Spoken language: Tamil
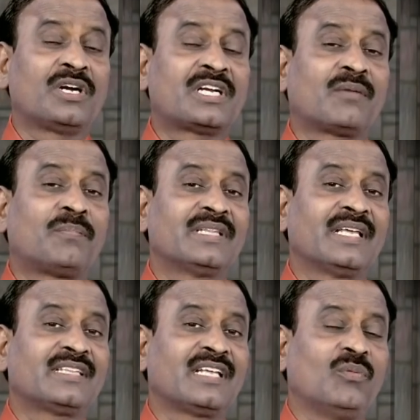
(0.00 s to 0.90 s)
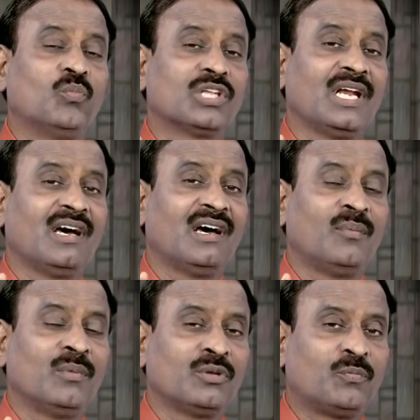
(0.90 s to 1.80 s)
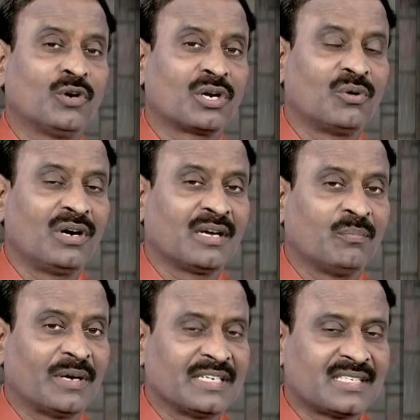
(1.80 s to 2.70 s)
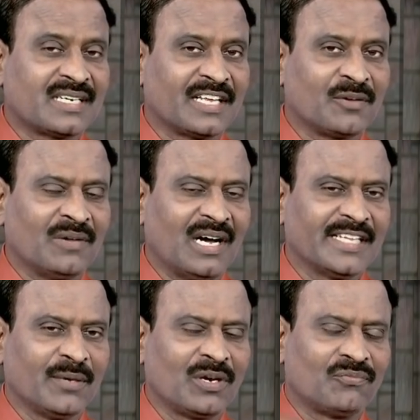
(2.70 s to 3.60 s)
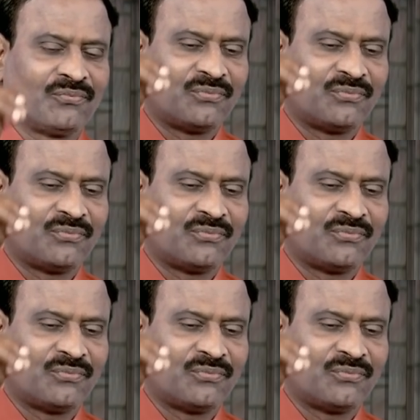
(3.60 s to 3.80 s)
ஓட்ட பந்தயத்தில் முதலாவது போறவங்களுக்கு பரிசு கிடைக்கும் அதே போல